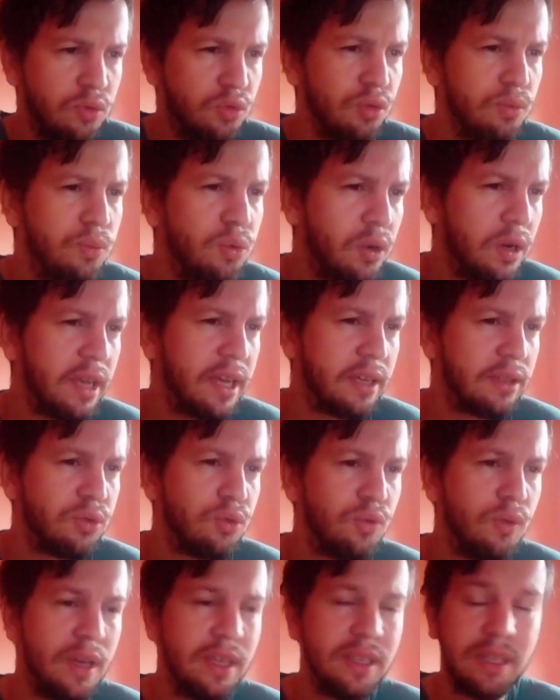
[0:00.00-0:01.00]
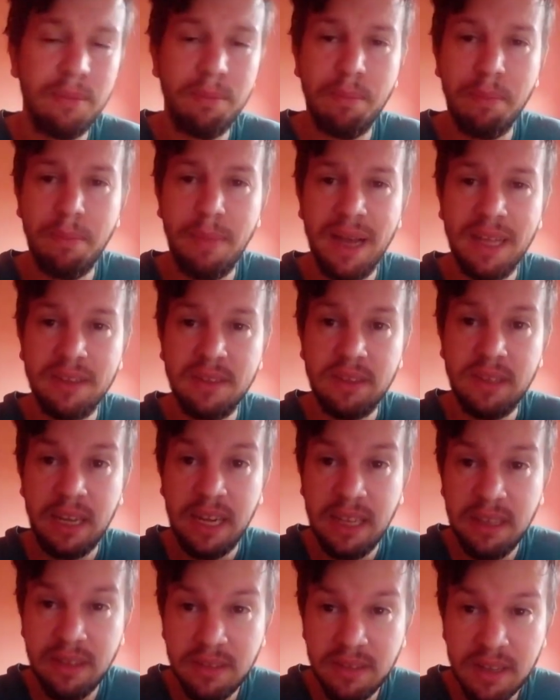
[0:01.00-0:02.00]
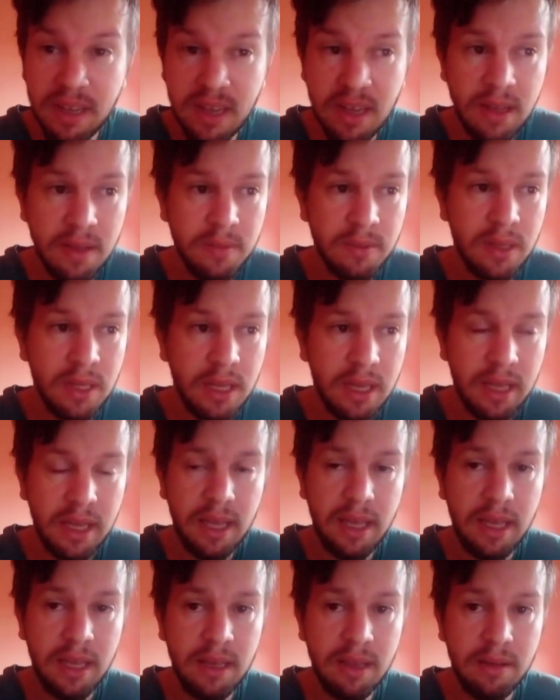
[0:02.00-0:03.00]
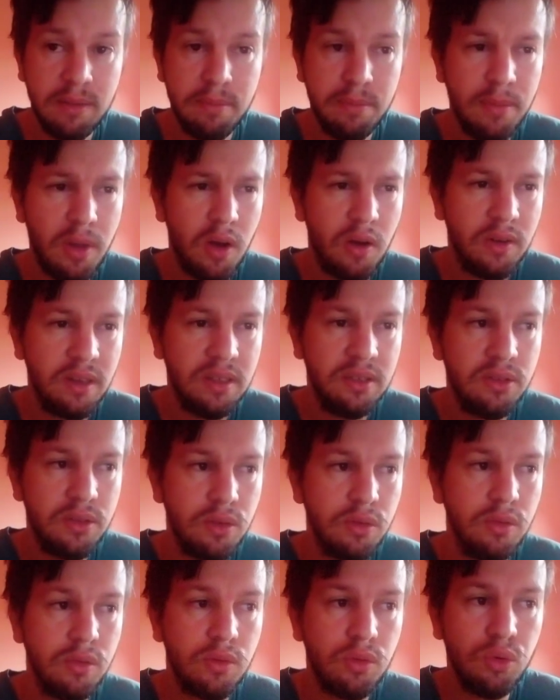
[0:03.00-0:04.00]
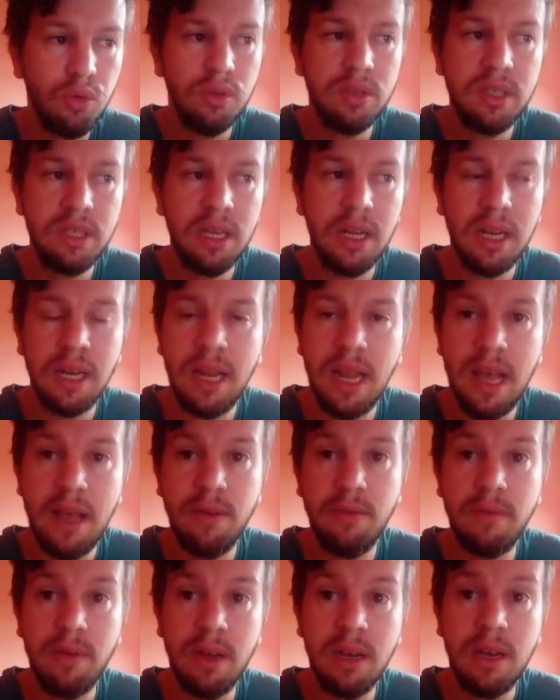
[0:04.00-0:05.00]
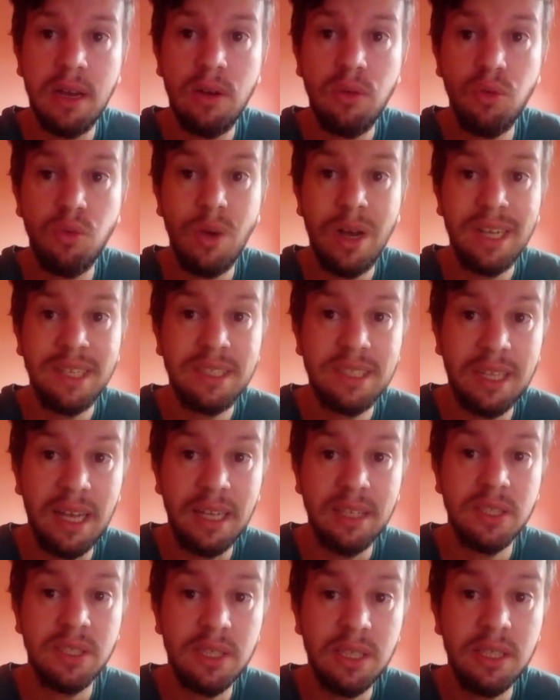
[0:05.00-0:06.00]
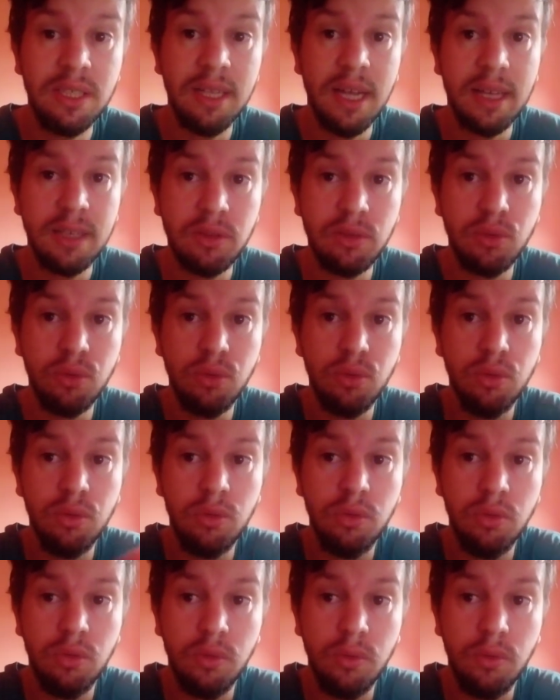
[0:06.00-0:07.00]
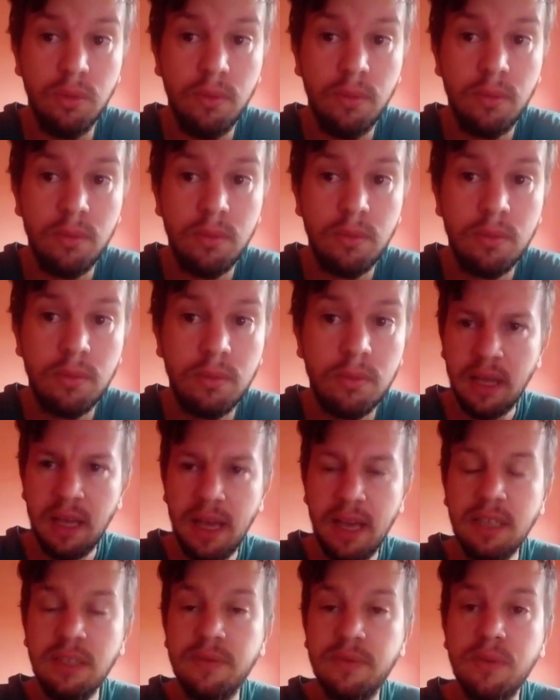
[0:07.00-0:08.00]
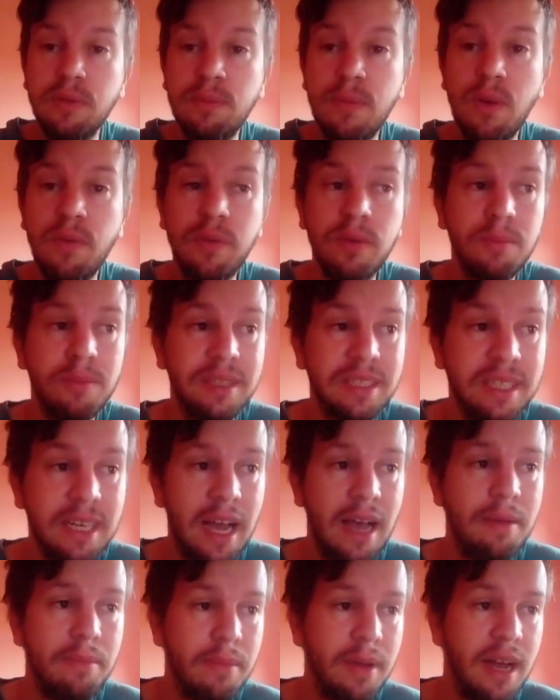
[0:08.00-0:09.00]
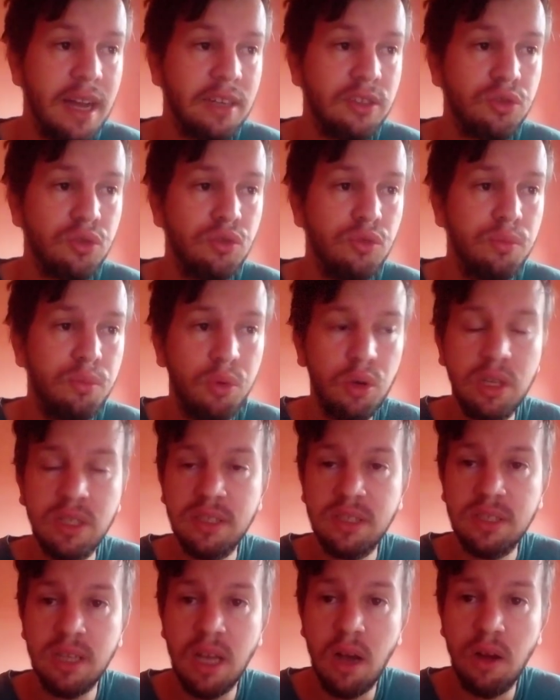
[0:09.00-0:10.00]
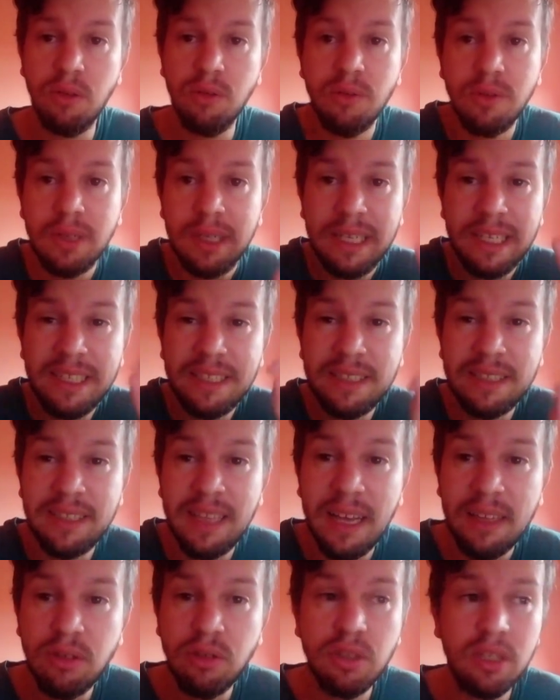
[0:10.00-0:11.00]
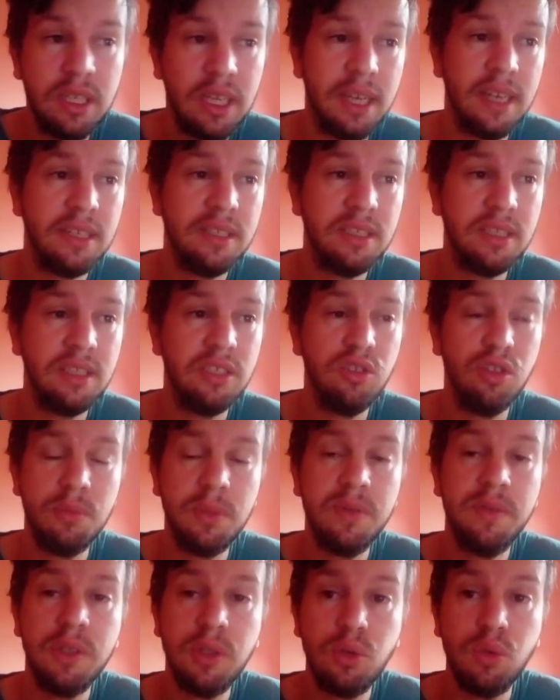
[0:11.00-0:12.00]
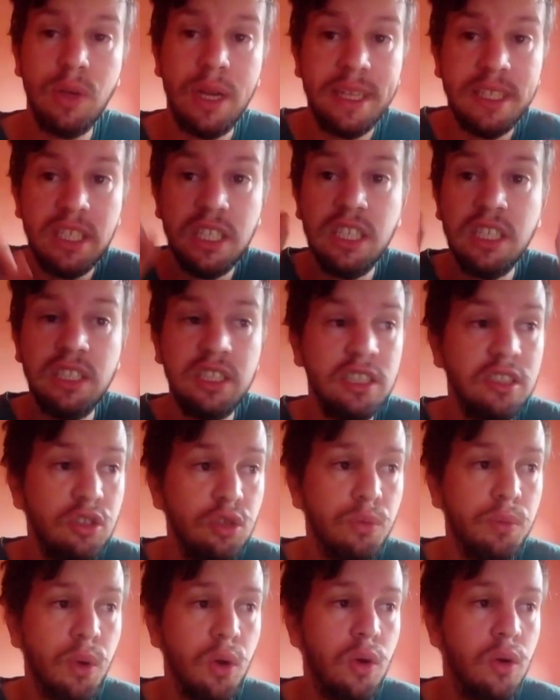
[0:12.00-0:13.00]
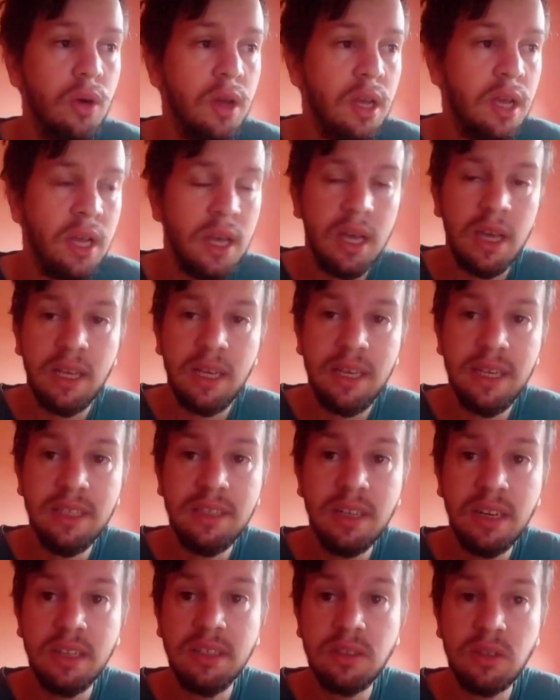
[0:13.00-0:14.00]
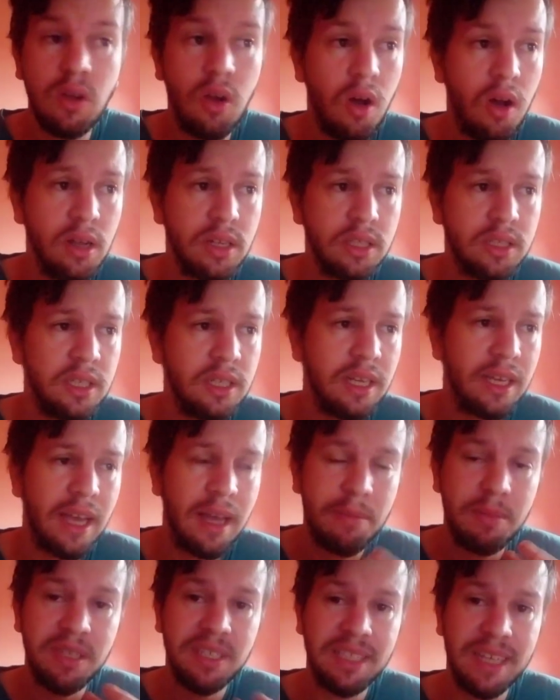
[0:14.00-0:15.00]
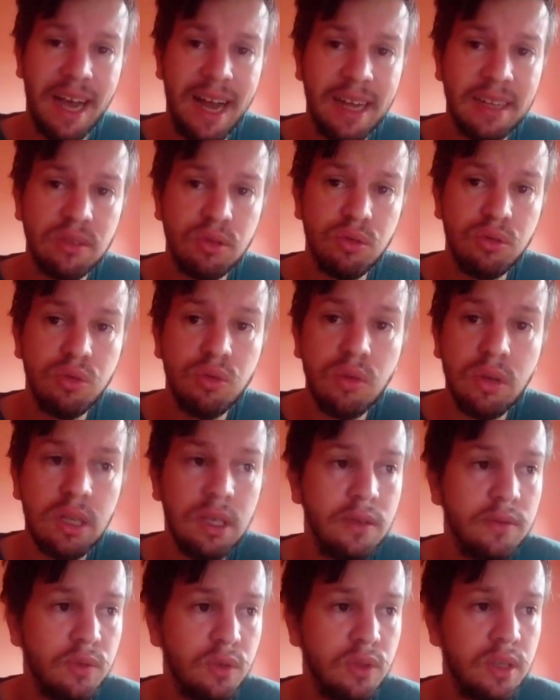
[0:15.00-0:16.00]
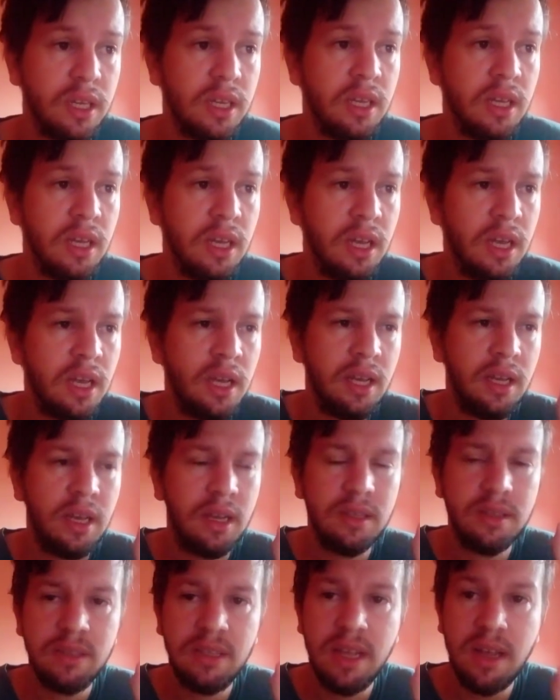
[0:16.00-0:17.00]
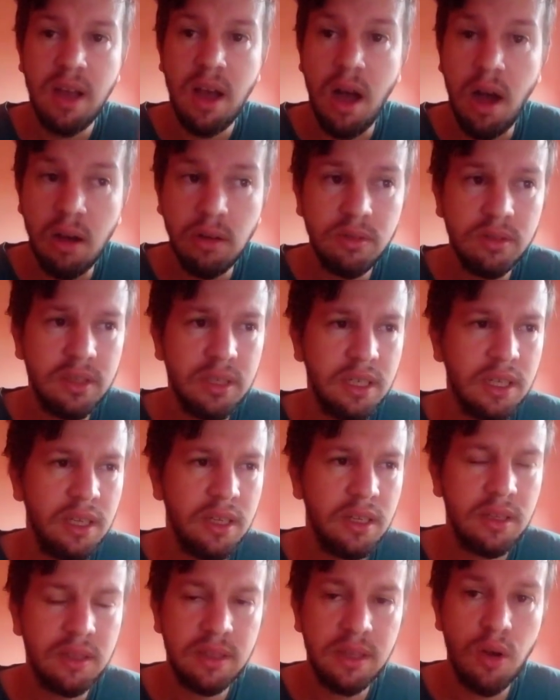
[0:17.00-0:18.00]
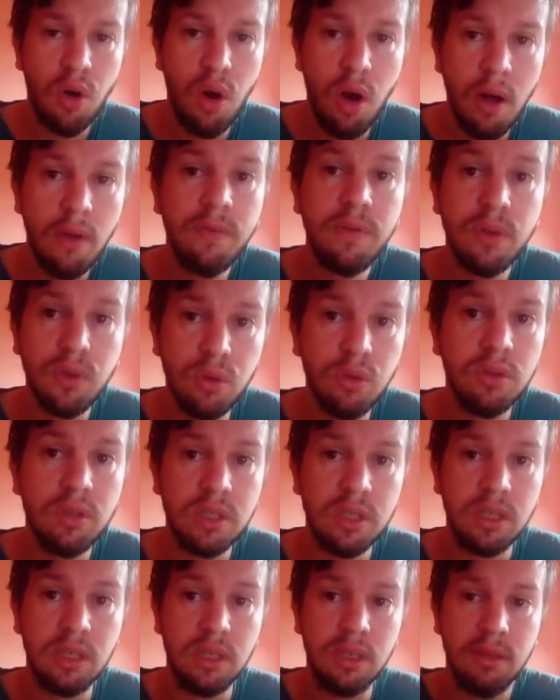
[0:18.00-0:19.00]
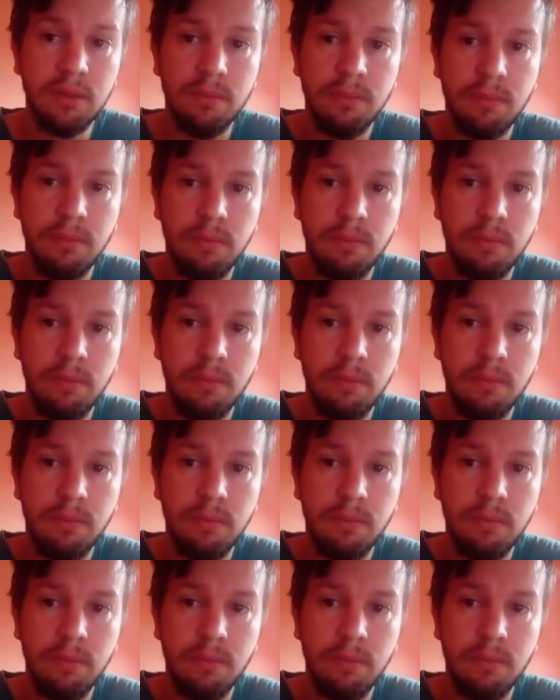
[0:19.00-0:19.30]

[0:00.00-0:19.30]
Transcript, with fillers: turbulento entre Patrícia e Maurício Gucci leva a um assassinato. Esse filme é um filme dramático policial estadunidense de 2021 é dirigido por Ridley Scott e é baseado no livro de The House of Gucci.